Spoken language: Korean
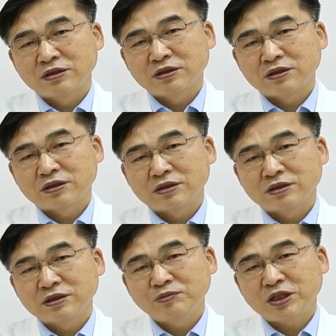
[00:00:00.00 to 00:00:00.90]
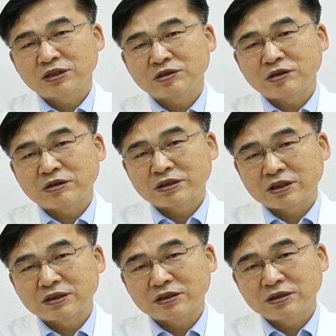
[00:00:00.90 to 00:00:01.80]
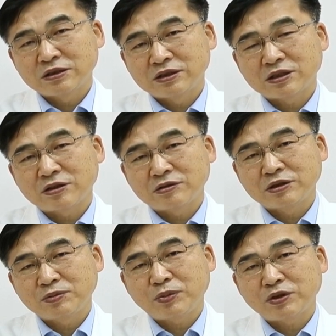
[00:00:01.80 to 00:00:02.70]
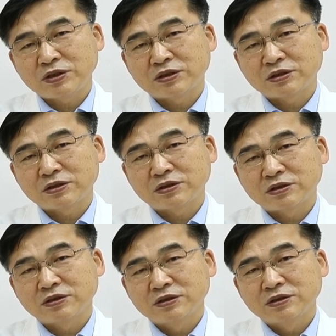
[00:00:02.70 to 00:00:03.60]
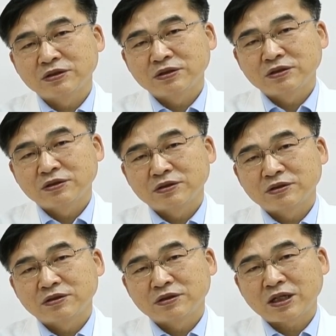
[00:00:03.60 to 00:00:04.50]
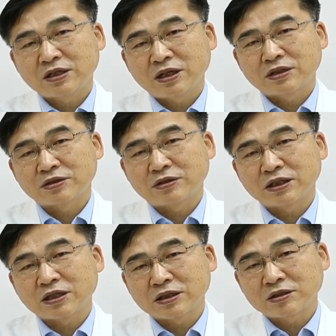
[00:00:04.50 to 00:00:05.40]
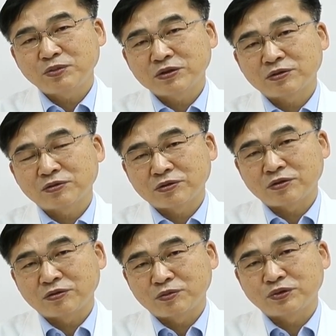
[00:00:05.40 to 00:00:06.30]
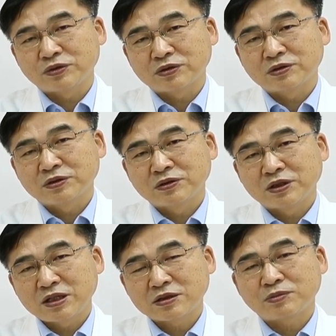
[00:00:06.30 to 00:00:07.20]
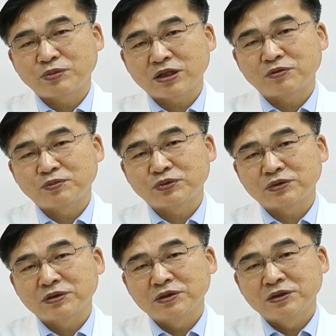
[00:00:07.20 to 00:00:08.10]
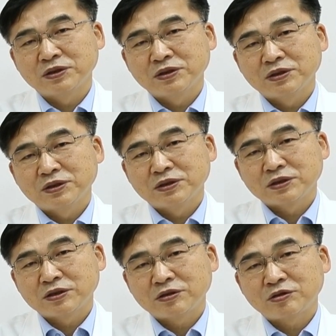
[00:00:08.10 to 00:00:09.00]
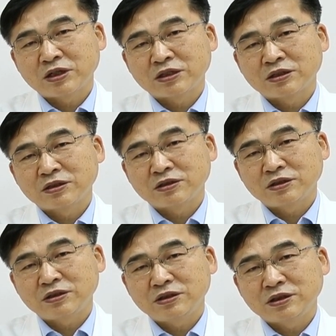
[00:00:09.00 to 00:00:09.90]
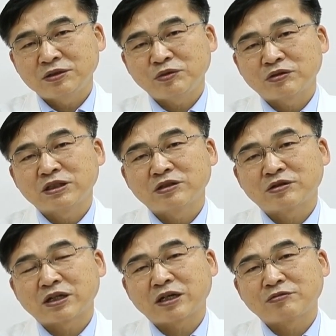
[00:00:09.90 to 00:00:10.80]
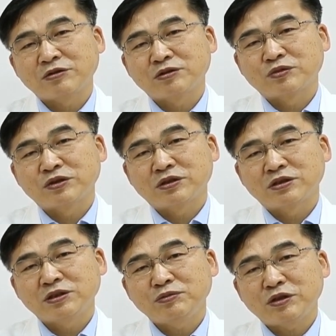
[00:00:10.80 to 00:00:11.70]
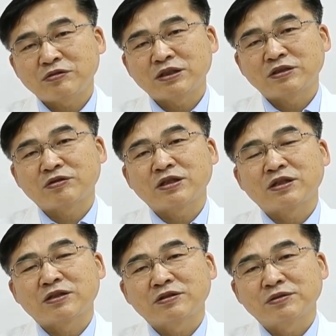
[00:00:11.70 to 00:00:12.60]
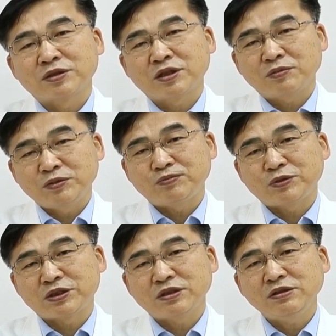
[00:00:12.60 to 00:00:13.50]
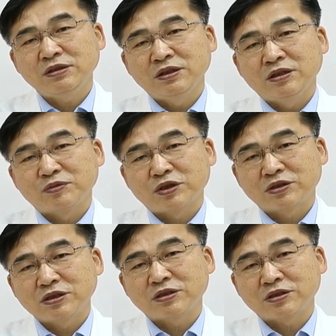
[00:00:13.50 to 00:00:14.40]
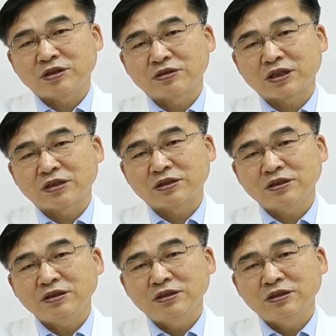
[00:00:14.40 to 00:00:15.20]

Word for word: 어, 심장질환 환자들은 치사율이 10%를 상회해서 한 5배 정도 더 높은 4, 5배가 높은 기저질환을 심혈관 질환을 갖고 있는 분들, 심혈관 질환이라는 건 협심증, 뭐 심근경색증